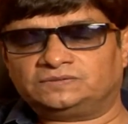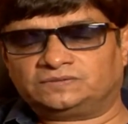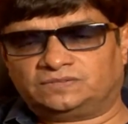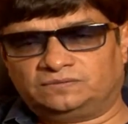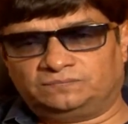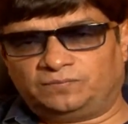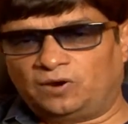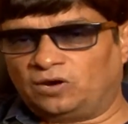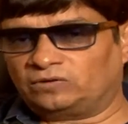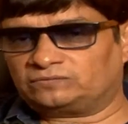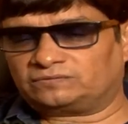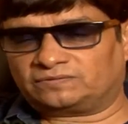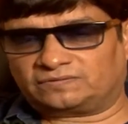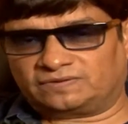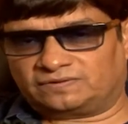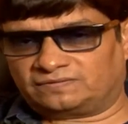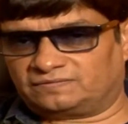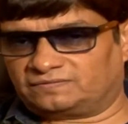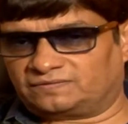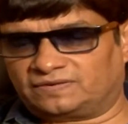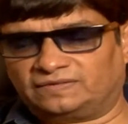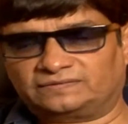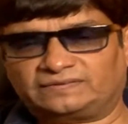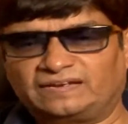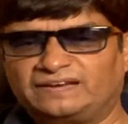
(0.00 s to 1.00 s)
कि बहुत
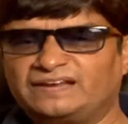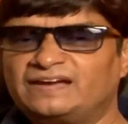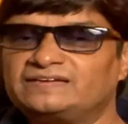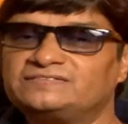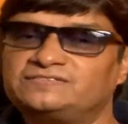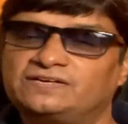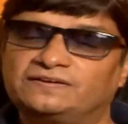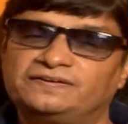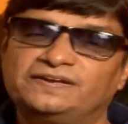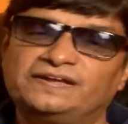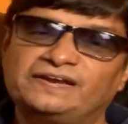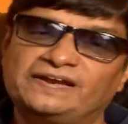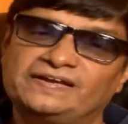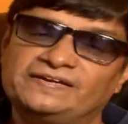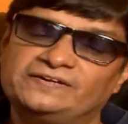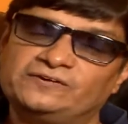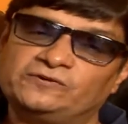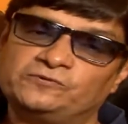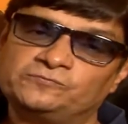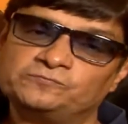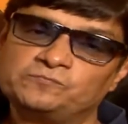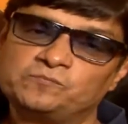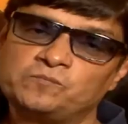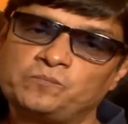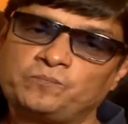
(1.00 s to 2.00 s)
खतरनाक जर्नी रही
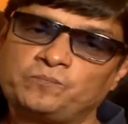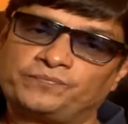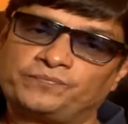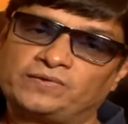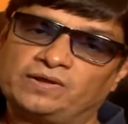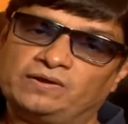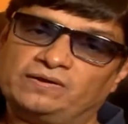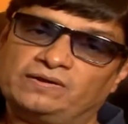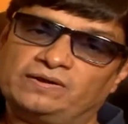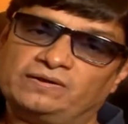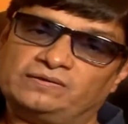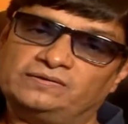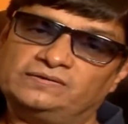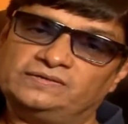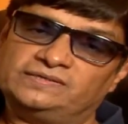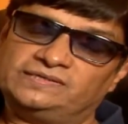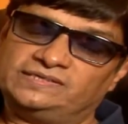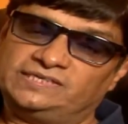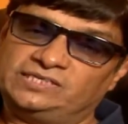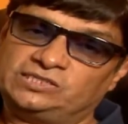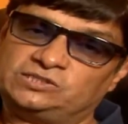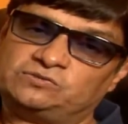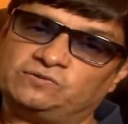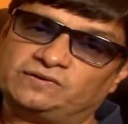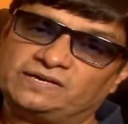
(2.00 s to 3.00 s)
हो है ना
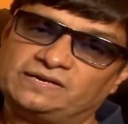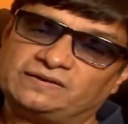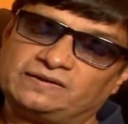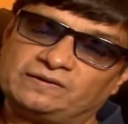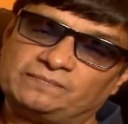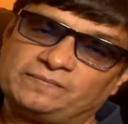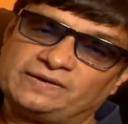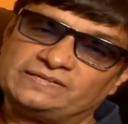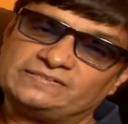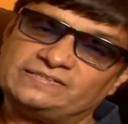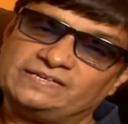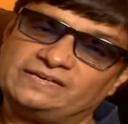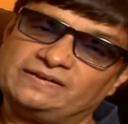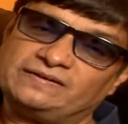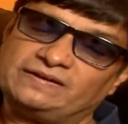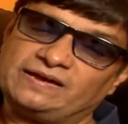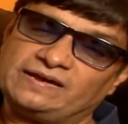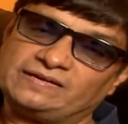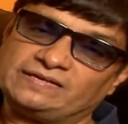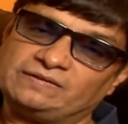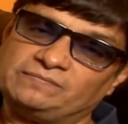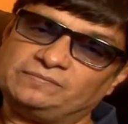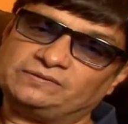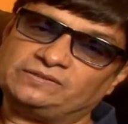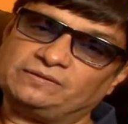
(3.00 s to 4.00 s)
ईश्वर की कृपा से यह रहा
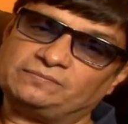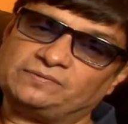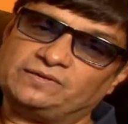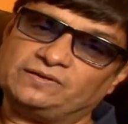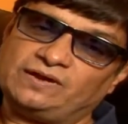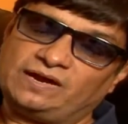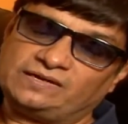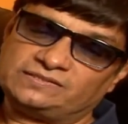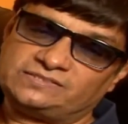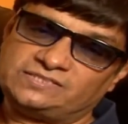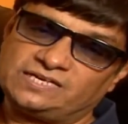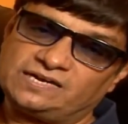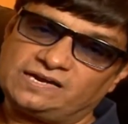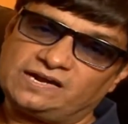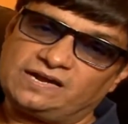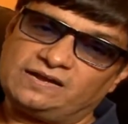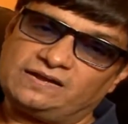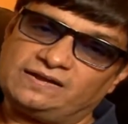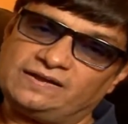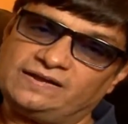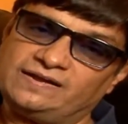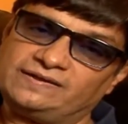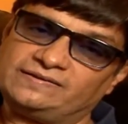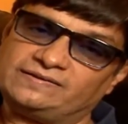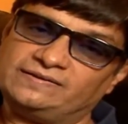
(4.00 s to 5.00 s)
कि मतलब कि अच्छा
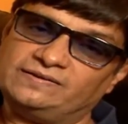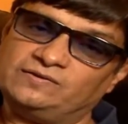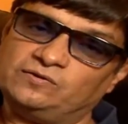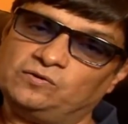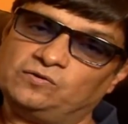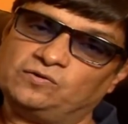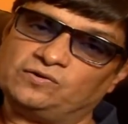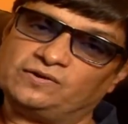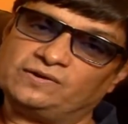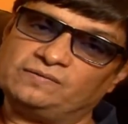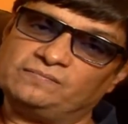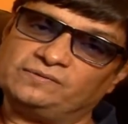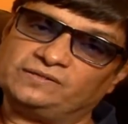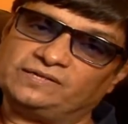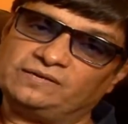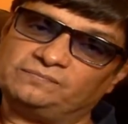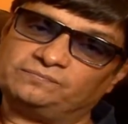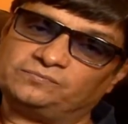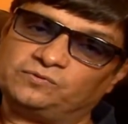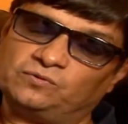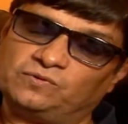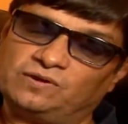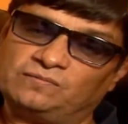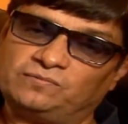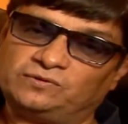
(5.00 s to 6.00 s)
है कि लोगों ने मतलब
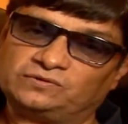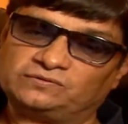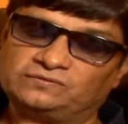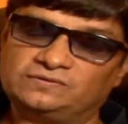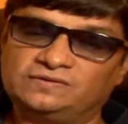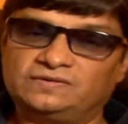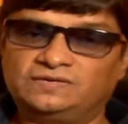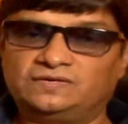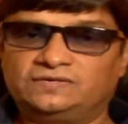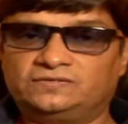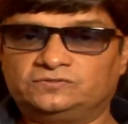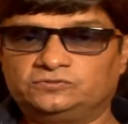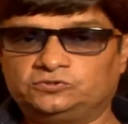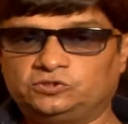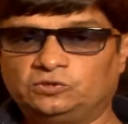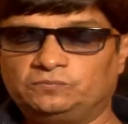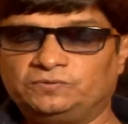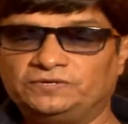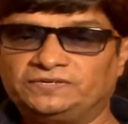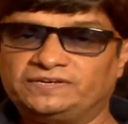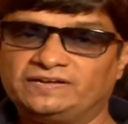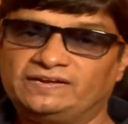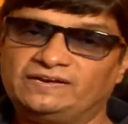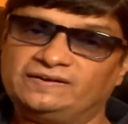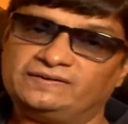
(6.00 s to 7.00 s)
थोड़ा बहुत जो
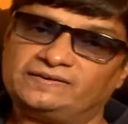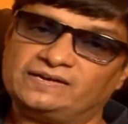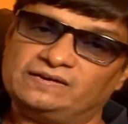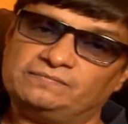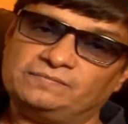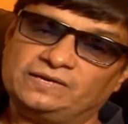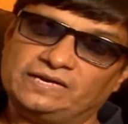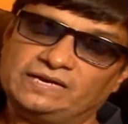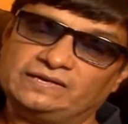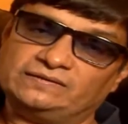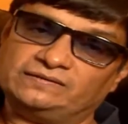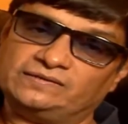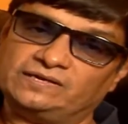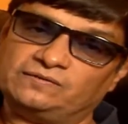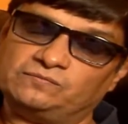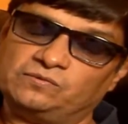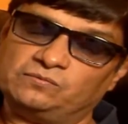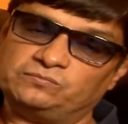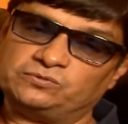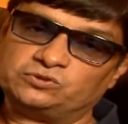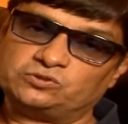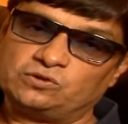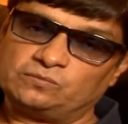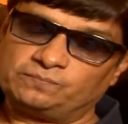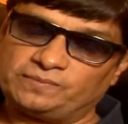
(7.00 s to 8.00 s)
भी टैलेंट है मेरे अंदर वो
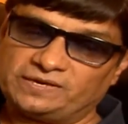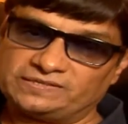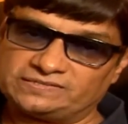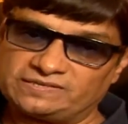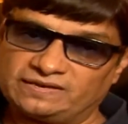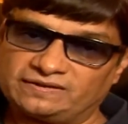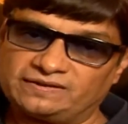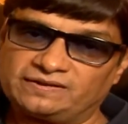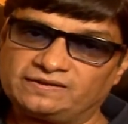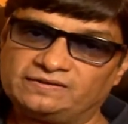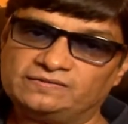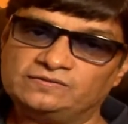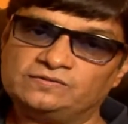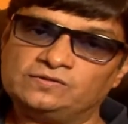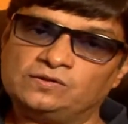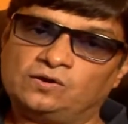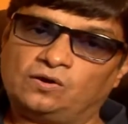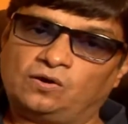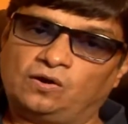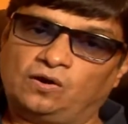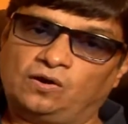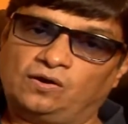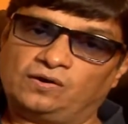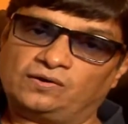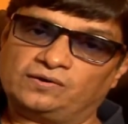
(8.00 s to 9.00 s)
मुझको पहचाना
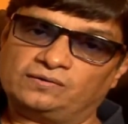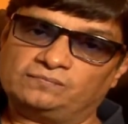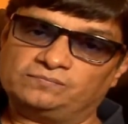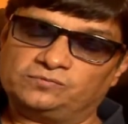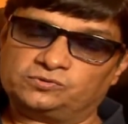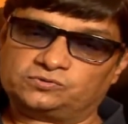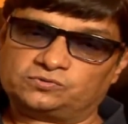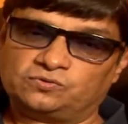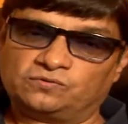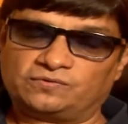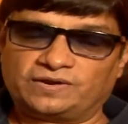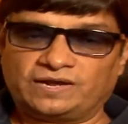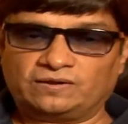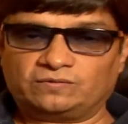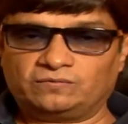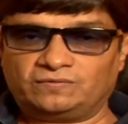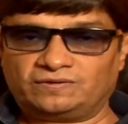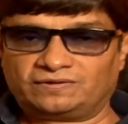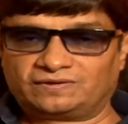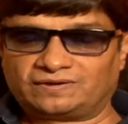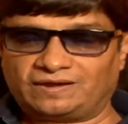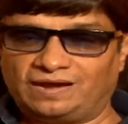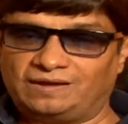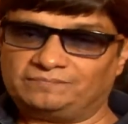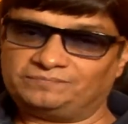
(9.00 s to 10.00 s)
और मुझको
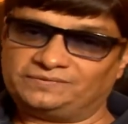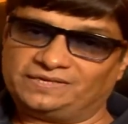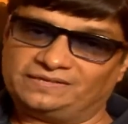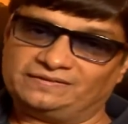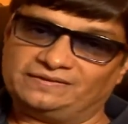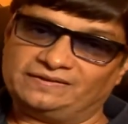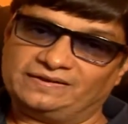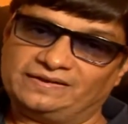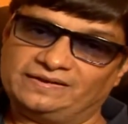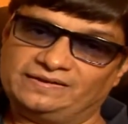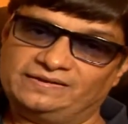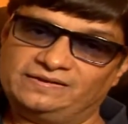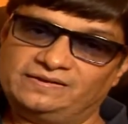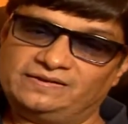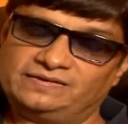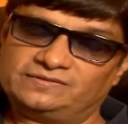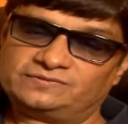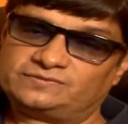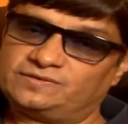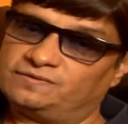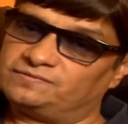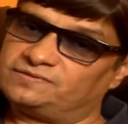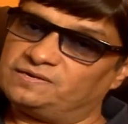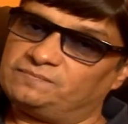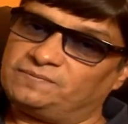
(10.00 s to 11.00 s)
रेगुलर काम देते गए
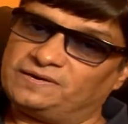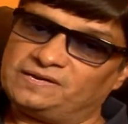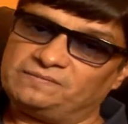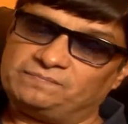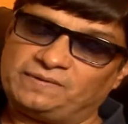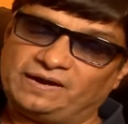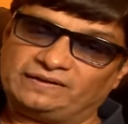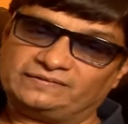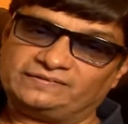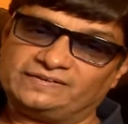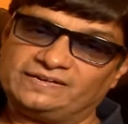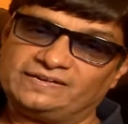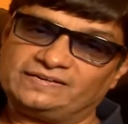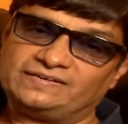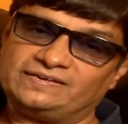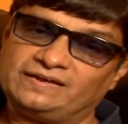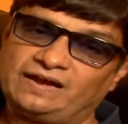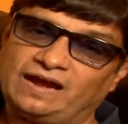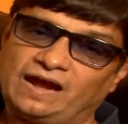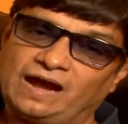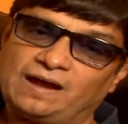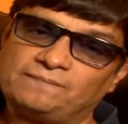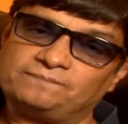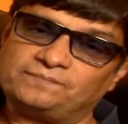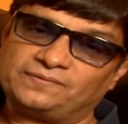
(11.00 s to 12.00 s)
सबसे बड़ी बात यह कि
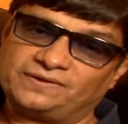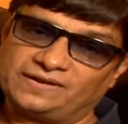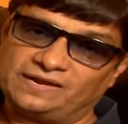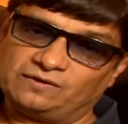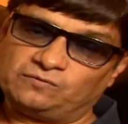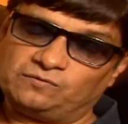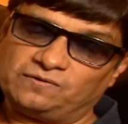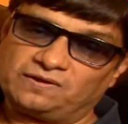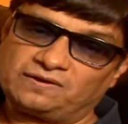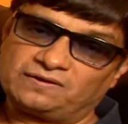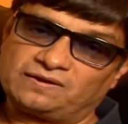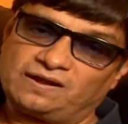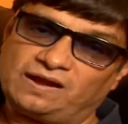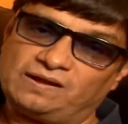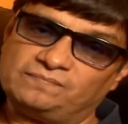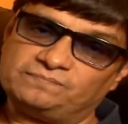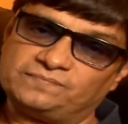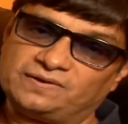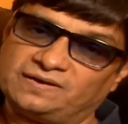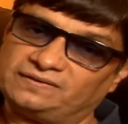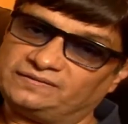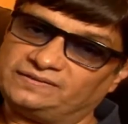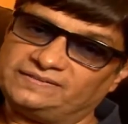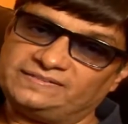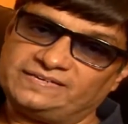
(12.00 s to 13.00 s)
आप रेगुलर काम
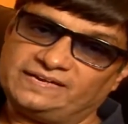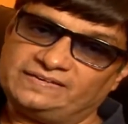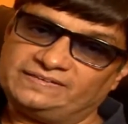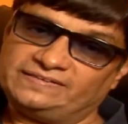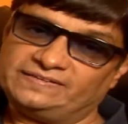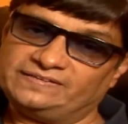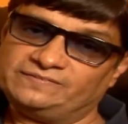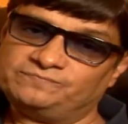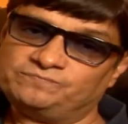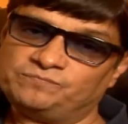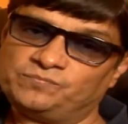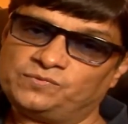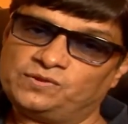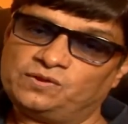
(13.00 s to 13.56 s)
करते जाइए